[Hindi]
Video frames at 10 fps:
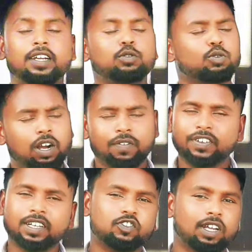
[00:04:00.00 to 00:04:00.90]
लगाएगी तो
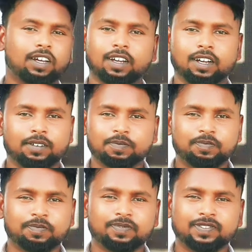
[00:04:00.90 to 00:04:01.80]
काफ़ी अच्छा लगेगा
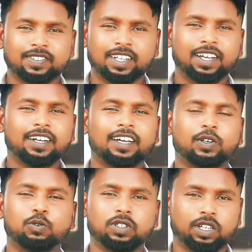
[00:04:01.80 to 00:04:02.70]

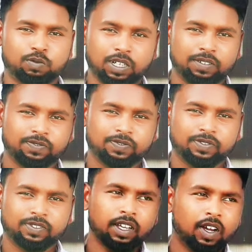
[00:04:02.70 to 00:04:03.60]
लेकिन ऐसा कुछ ना हुआ
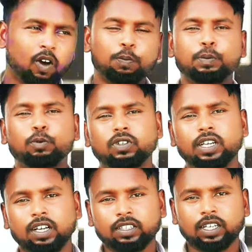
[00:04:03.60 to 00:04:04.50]
और बिग
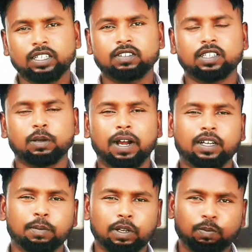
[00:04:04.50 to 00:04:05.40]
बॉस से निकलते ही इसके
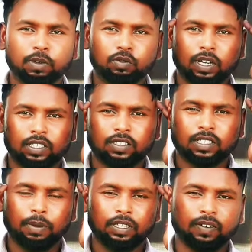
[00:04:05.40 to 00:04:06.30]
दिमाग में
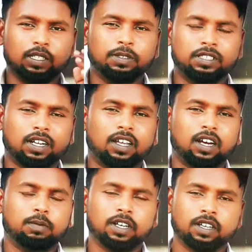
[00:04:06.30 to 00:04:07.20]
मनवादी सामंतवादी
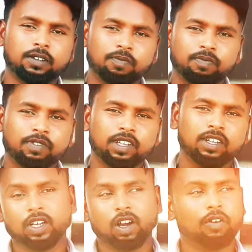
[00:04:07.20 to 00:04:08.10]
विचारधारा भर गई
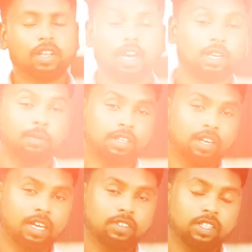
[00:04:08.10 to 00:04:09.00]
और ये राधा
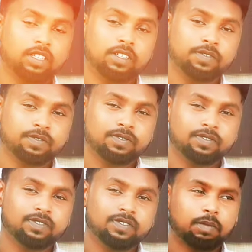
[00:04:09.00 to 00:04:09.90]
बनकर नाच रही है
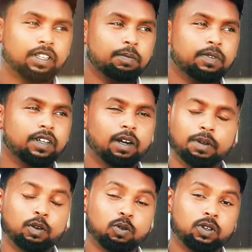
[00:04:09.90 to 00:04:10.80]
मतलब
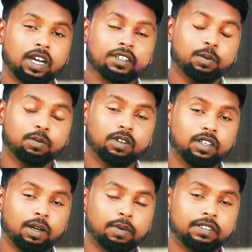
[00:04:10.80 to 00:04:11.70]
अब ये लोग क्या
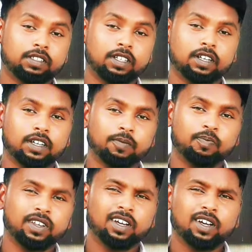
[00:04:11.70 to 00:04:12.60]
सब क्या मैसेज दे रही
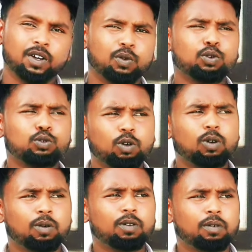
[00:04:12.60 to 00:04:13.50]
है खुद
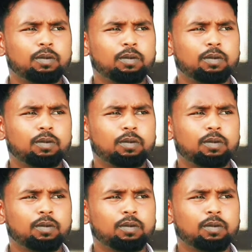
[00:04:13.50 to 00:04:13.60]
तो